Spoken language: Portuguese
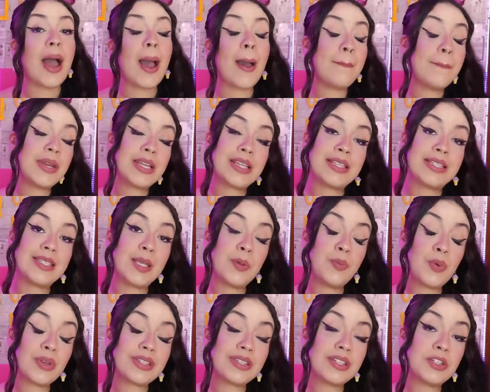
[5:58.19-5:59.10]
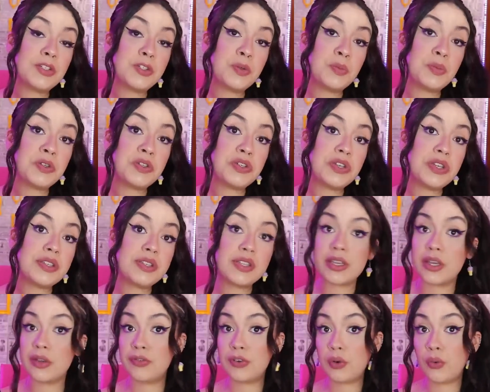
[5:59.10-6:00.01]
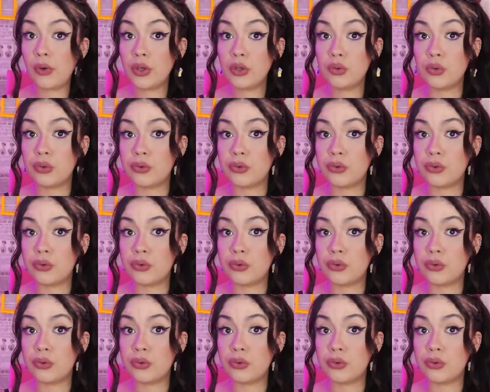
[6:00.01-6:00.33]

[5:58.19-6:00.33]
A princípio, a Sandy me disse que ficou em